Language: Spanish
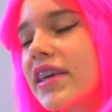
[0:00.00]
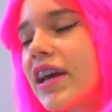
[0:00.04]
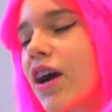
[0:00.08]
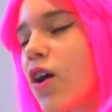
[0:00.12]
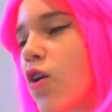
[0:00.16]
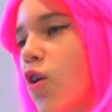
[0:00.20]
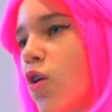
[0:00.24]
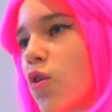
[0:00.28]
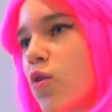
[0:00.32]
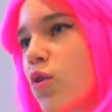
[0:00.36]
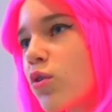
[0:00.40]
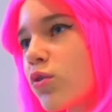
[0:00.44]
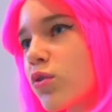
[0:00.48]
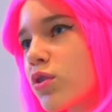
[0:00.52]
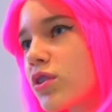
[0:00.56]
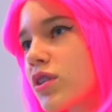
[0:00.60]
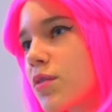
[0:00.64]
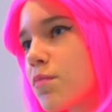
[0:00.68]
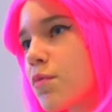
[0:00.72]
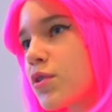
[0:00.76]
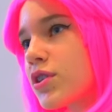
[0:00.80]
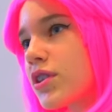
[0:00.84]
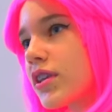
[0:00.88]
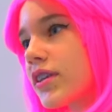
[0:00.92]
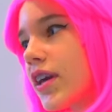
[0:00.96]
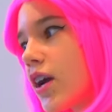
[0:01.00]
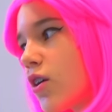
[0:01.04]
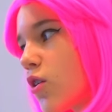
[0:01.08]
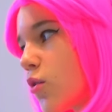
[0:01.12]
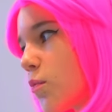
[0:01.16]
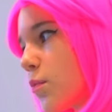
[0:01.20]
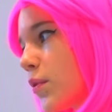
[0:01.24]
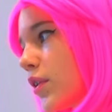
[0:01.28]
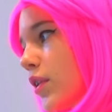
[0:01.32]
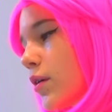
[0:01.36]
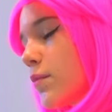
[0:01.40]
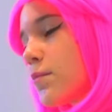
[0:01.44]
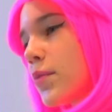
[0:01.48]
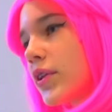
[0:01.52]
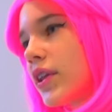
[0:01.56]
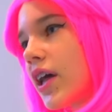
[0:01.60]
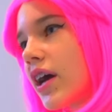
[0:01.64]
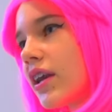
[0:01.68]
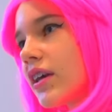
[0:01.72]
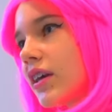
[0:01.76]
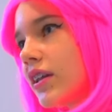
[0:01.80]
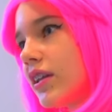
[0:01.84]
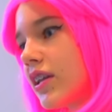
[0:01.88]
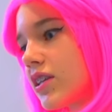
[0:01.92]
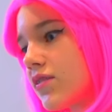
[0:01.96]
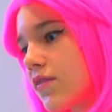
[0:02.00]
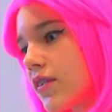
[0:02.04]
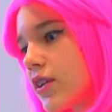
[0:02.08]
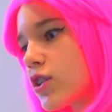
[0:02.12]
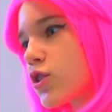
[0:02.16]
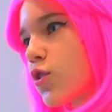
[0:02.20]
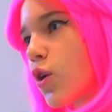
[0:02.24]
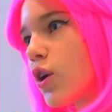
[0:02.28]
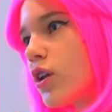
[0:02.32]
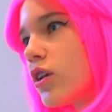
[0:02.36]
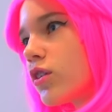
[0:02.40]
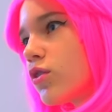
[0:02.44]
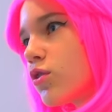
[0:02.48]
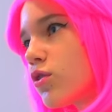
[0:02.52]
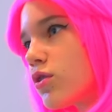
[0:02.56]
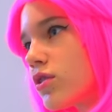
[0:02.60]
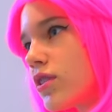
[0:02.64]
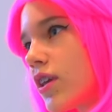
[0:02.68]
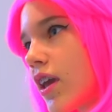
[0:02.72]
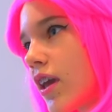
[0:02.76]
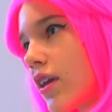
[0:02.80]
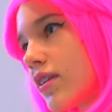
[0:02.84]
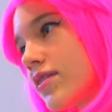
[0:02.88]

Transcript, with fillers: Chicos, no hay un concurso, solo que yo compré varios regalos